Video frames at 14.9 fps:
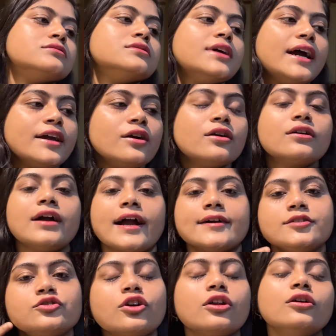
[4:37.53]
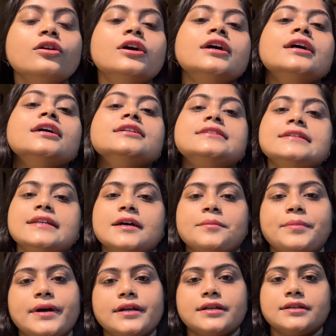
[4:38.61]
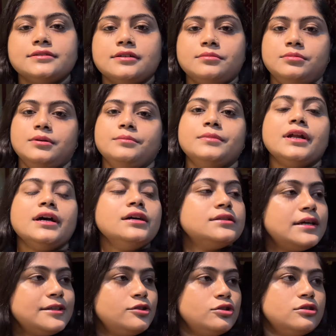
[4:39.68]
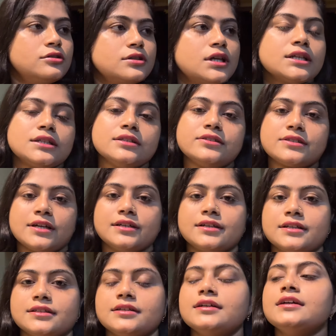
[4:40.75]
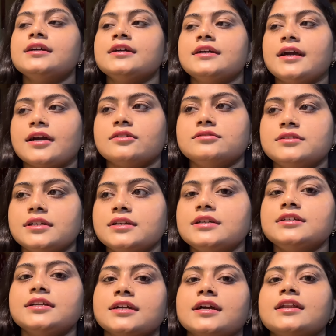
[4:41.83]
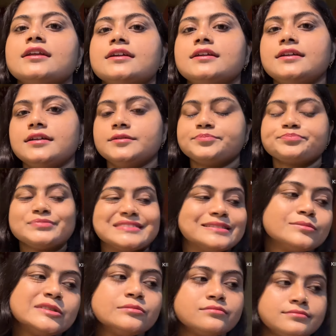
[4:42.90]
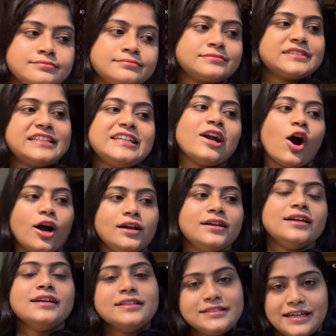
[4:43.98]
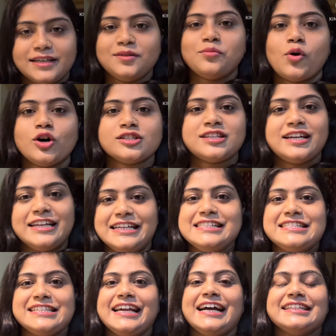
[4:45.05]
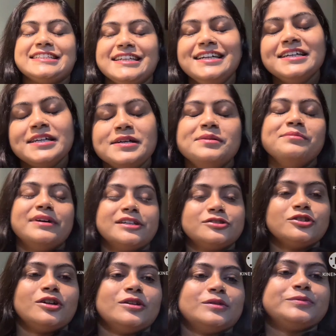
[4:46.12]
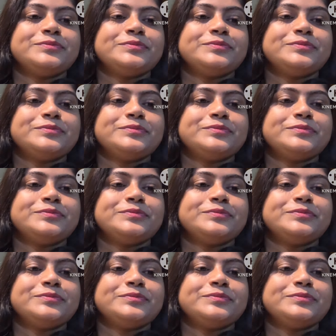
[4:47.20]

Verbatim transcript: যাই হোক এখন চলো চিনার পার্কে যাব আমরা তাই তো গেট স্ট্যান্ডটাতে এখন দেখি সেখানে গিয়ে কি হয় জানি বস আর রেঞ্জেই আছে চলো